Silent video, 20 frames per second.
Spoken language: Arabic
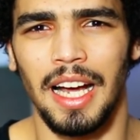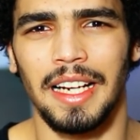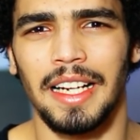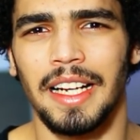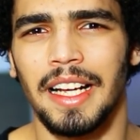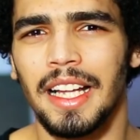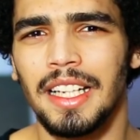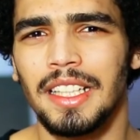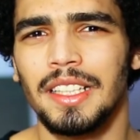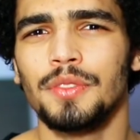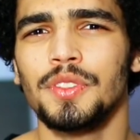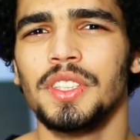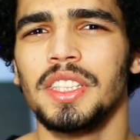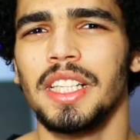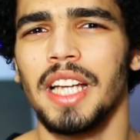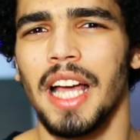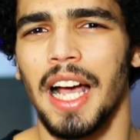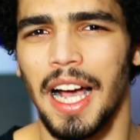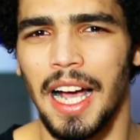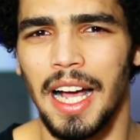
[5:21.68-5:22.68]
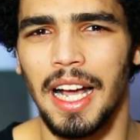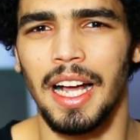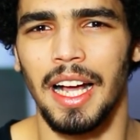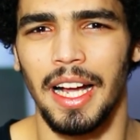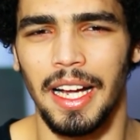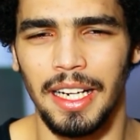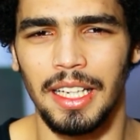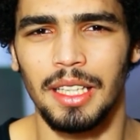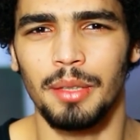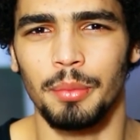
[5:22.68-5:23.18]
أنا كان نفسي
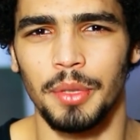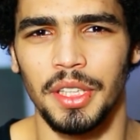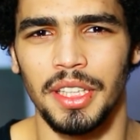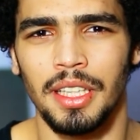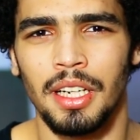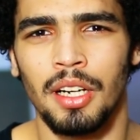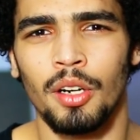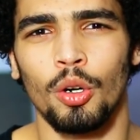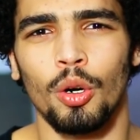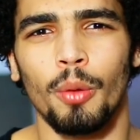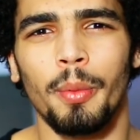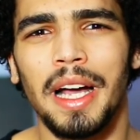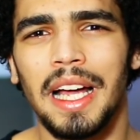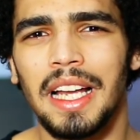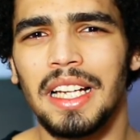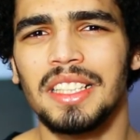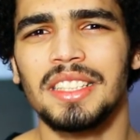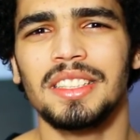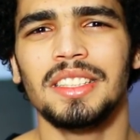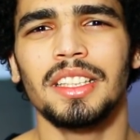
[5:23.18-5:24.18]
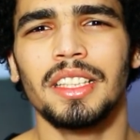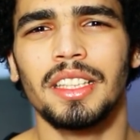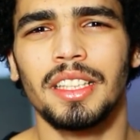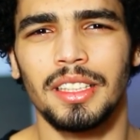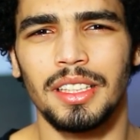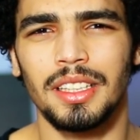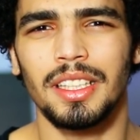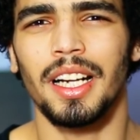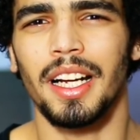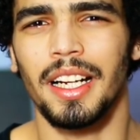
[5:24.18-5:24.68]
أحقق حلمي وبقالي سنين
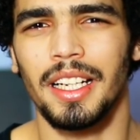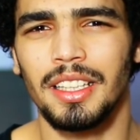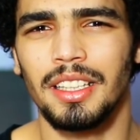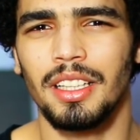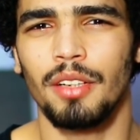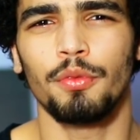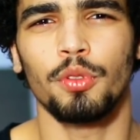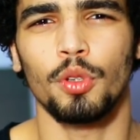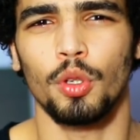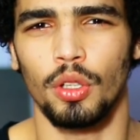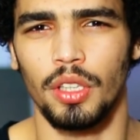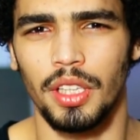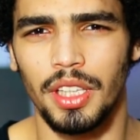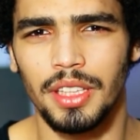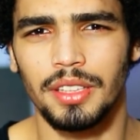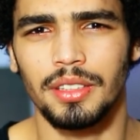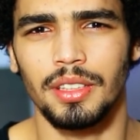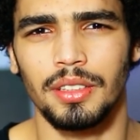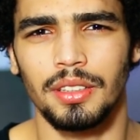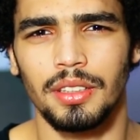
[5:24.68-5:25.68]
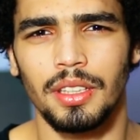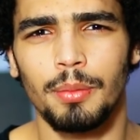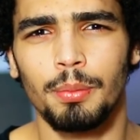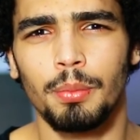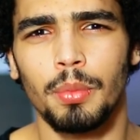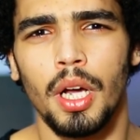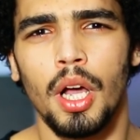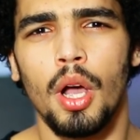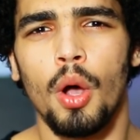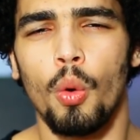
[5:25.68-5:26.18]
كتيرة جدا في كلية
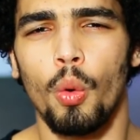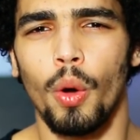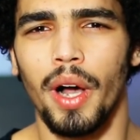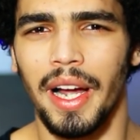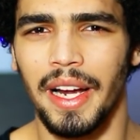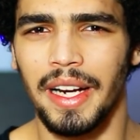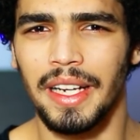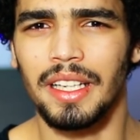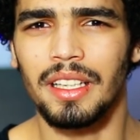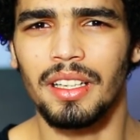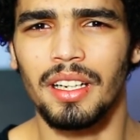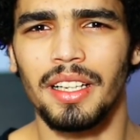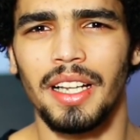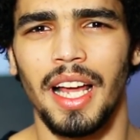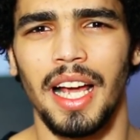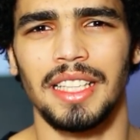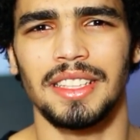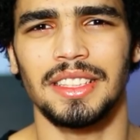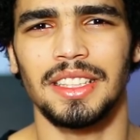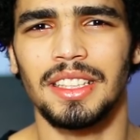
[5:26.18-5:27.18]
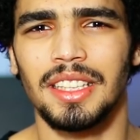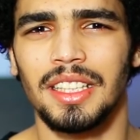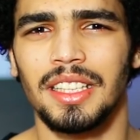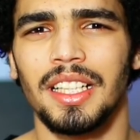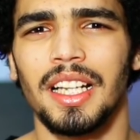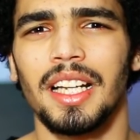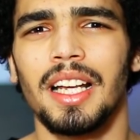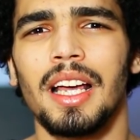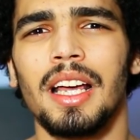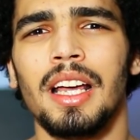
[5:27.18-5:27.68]
الطب وأخيرا حسيت
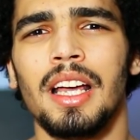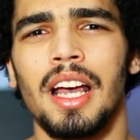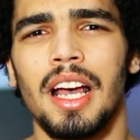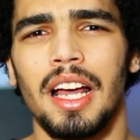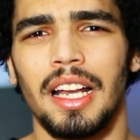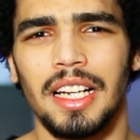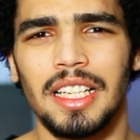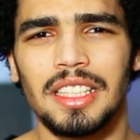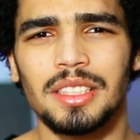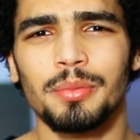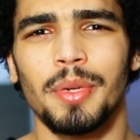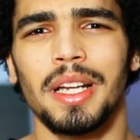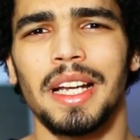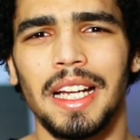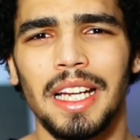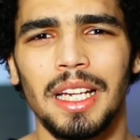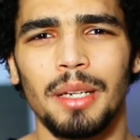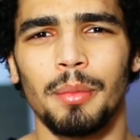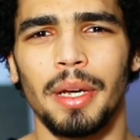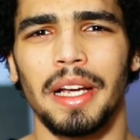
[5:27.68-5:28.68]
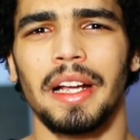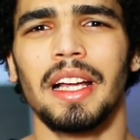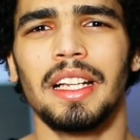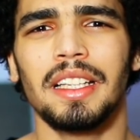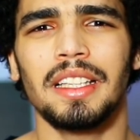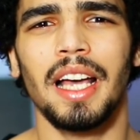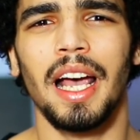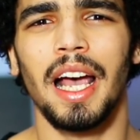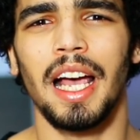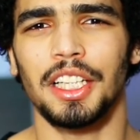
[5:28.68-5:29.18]
إن أنا لازم أجي
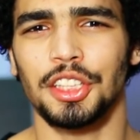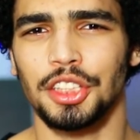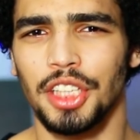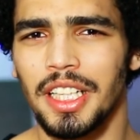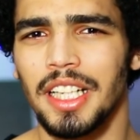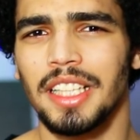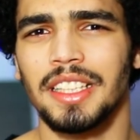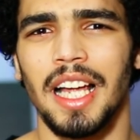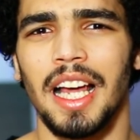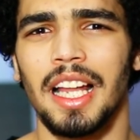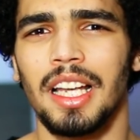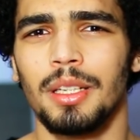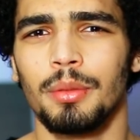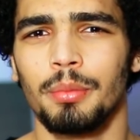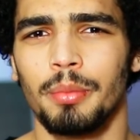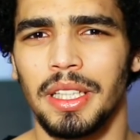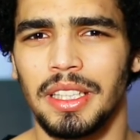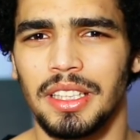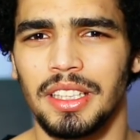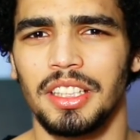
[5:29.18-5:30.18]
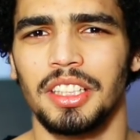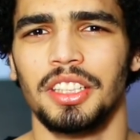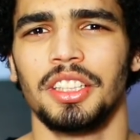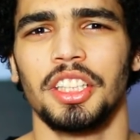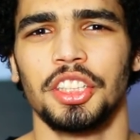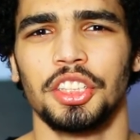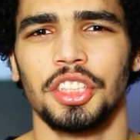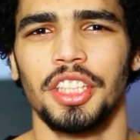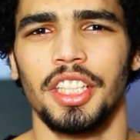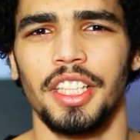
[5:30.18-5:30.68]
المكان ده عشان أتعلم مادة
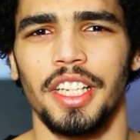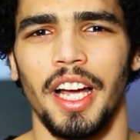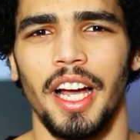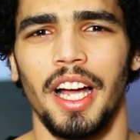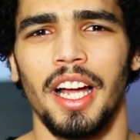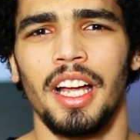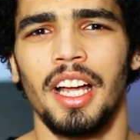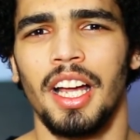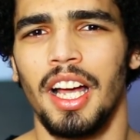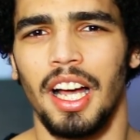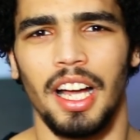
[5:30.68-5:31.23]
التشريح